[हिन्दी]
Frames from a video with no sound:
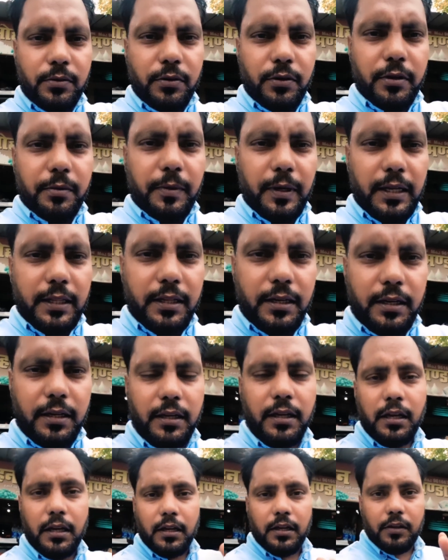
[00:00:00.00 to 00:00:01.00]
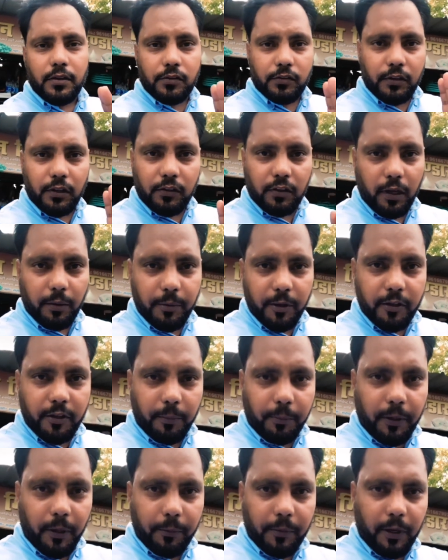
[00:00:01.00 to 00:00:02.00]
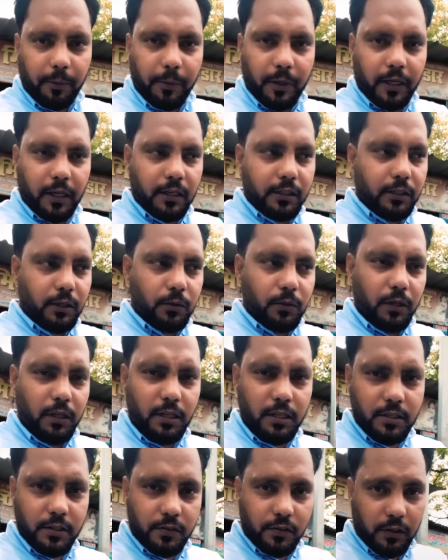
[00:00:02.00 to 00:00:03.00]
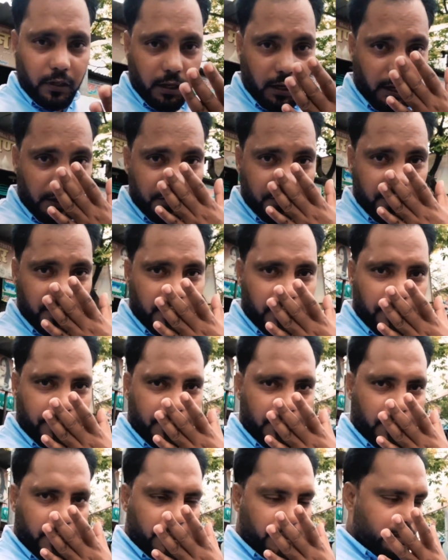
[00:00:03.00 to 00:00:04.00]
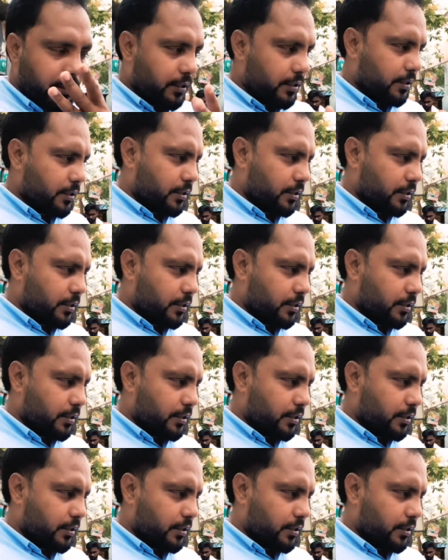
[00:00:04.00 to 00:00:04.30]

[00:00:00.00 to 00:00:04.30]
कोई बात ना इसके सामने जब कैमरा मैं करता हूँ ना इसका हाथ चेहरे पे जाता